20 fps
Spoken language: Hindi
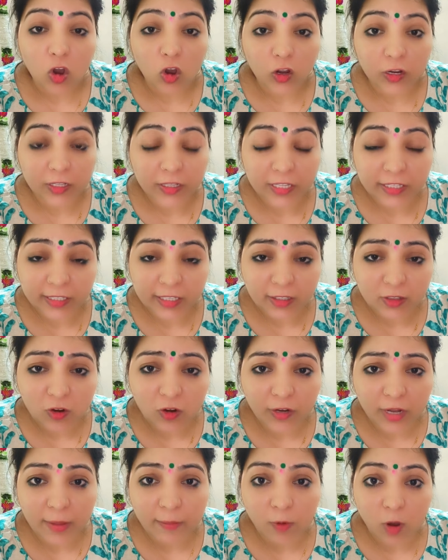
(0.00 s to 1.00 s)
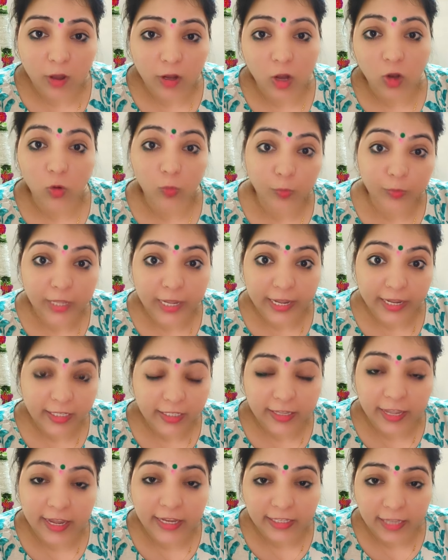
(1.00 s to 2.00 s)
और दिस इज नॉट ए मॉरल
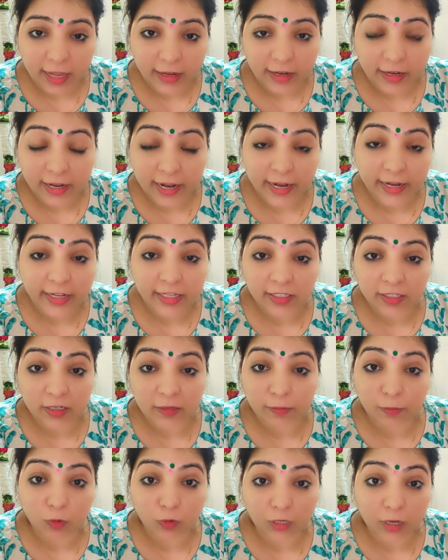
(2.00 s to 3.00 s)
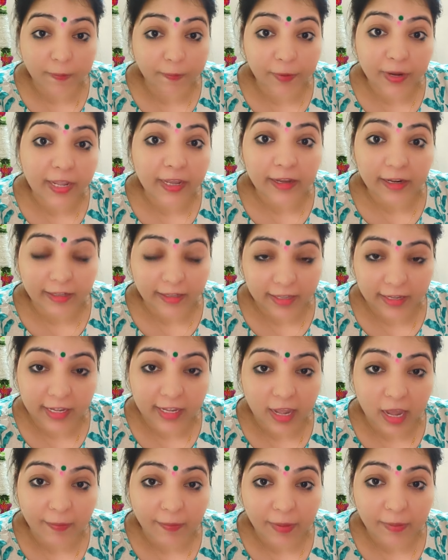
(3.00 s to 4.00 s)
उपदेश कई सारी लेडीज टिप्पणी कर देंगी
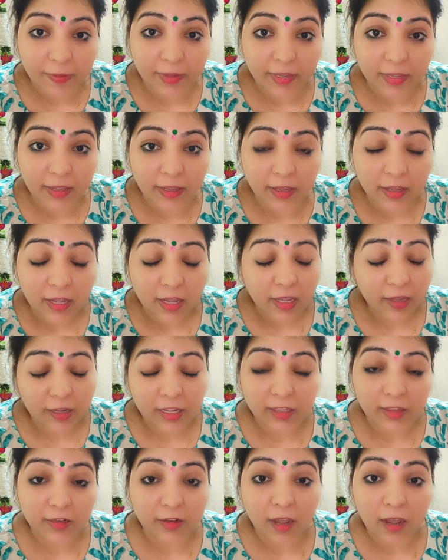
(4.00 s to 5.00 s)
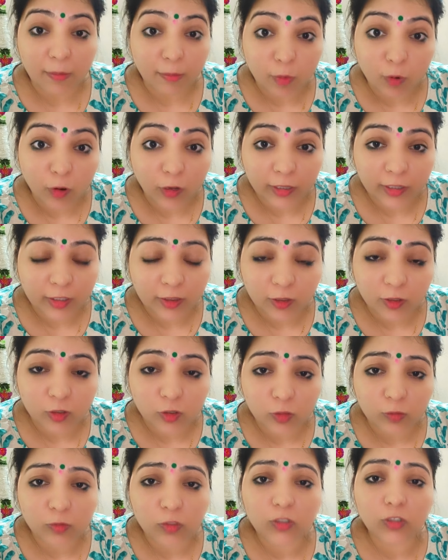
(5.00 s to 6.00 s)
यहाँ पे भी कि कितना बोलती हो
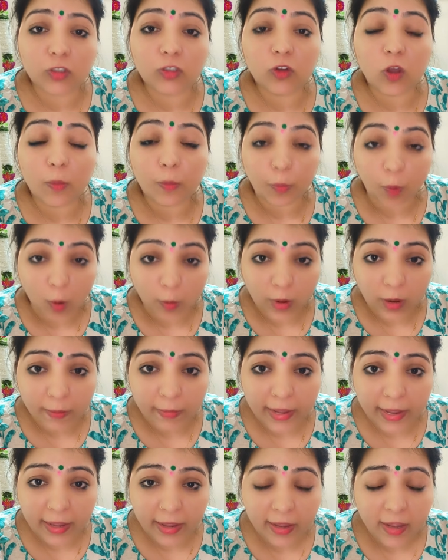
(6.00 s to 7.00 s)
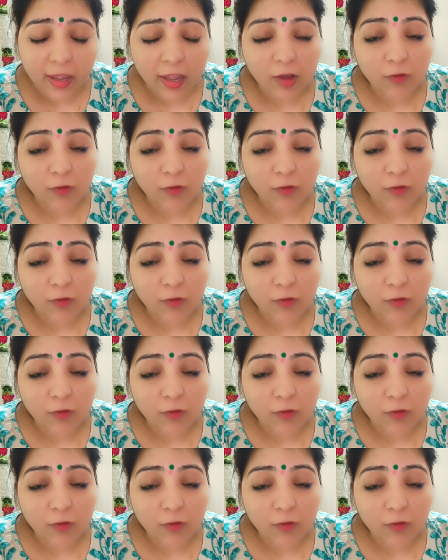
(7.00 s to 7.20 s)
तुम तो जिनको प्रॉब्लम है